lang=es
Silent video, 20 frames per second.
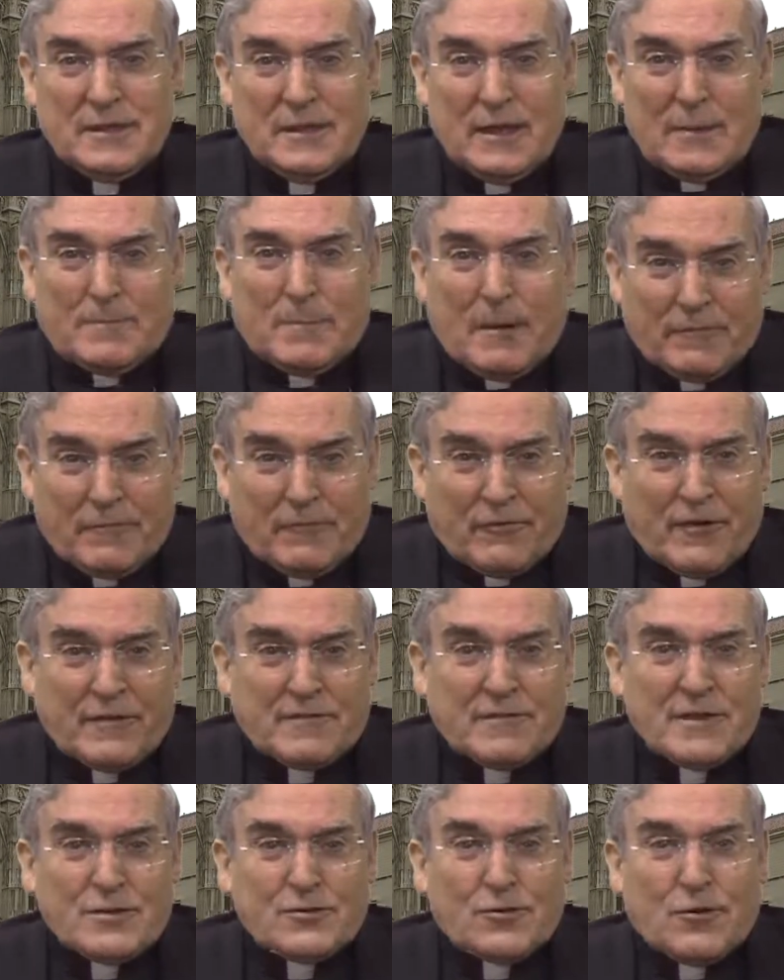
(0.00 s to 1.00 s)
El Papa
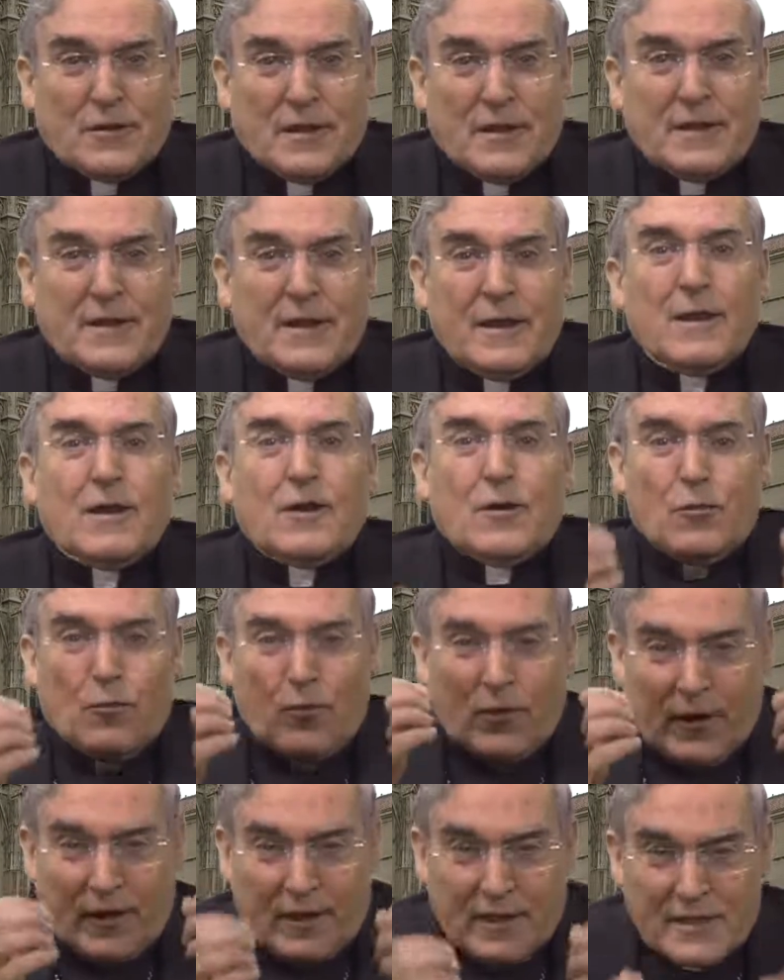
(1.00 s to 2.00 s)
Francisco quiere
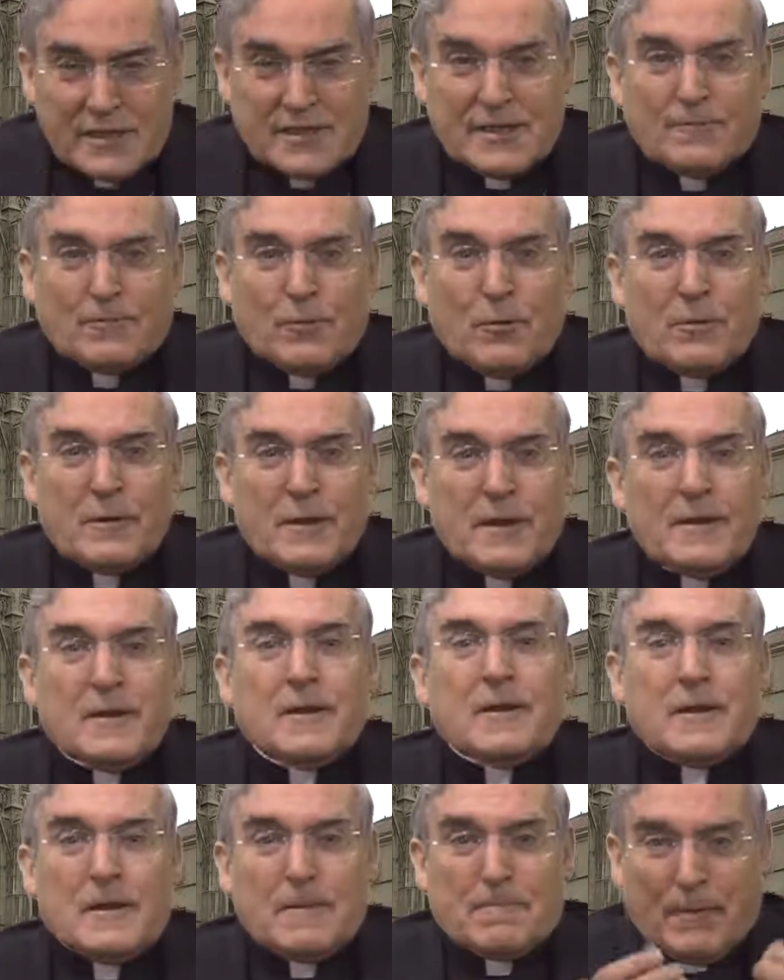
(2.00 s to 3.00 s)
una iglesia pobre
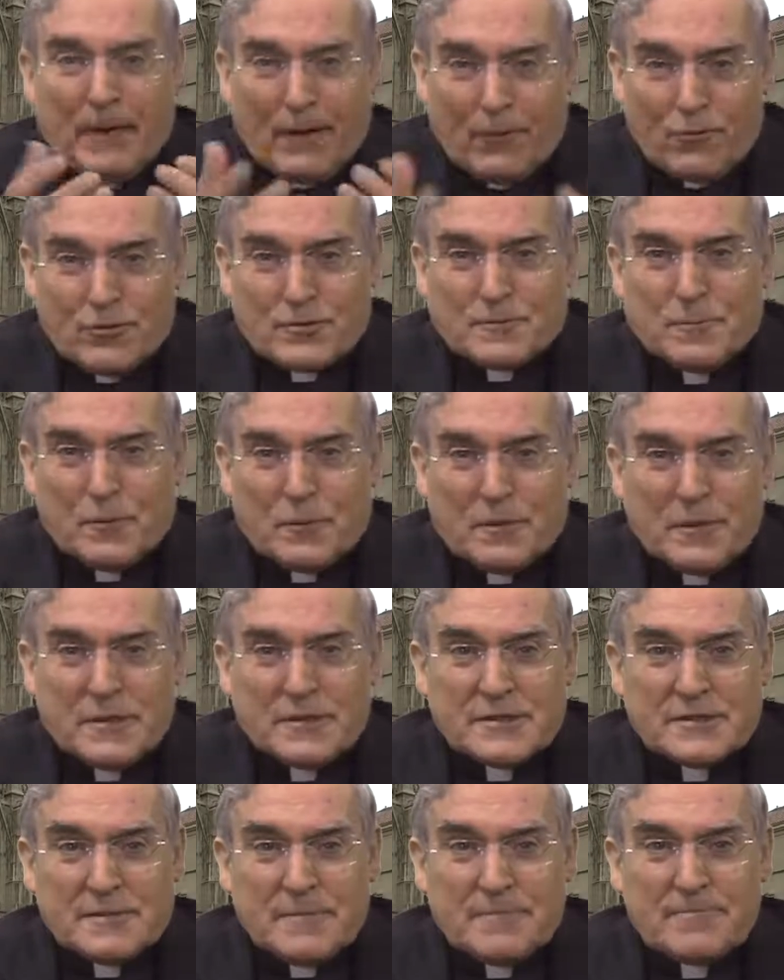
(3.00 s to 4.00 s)
y para los
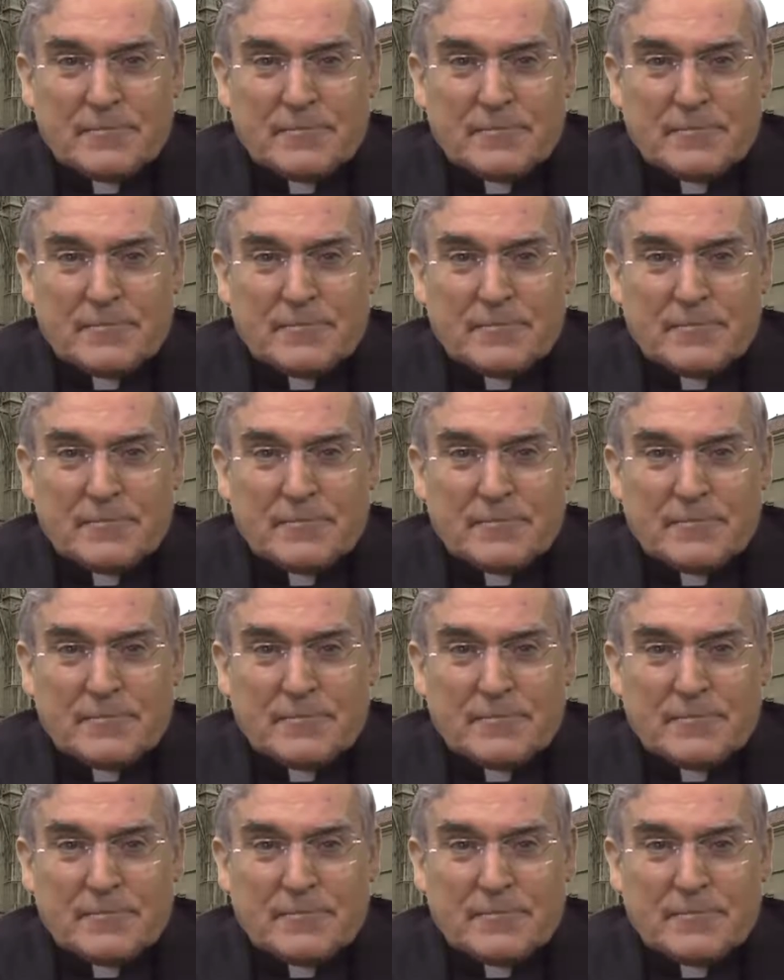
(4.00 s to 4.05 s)
pobres.